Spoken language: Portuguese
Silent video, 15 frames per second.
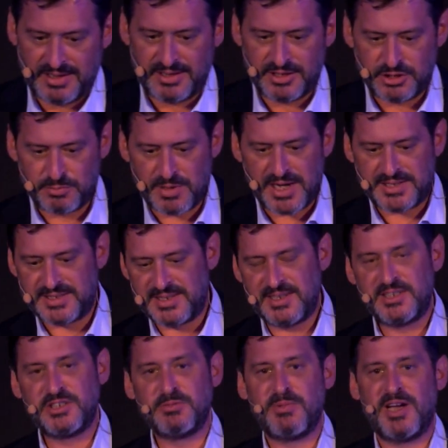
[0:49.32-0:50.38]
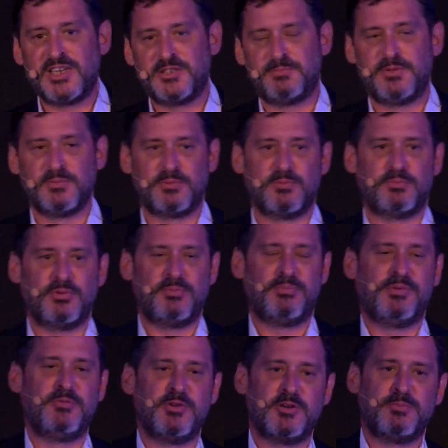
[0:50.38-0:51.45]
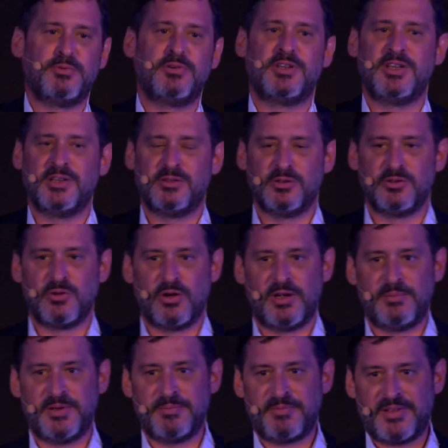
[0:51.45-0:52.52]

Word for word: Smart City, Smart People. Por, primeiro, por que do nome?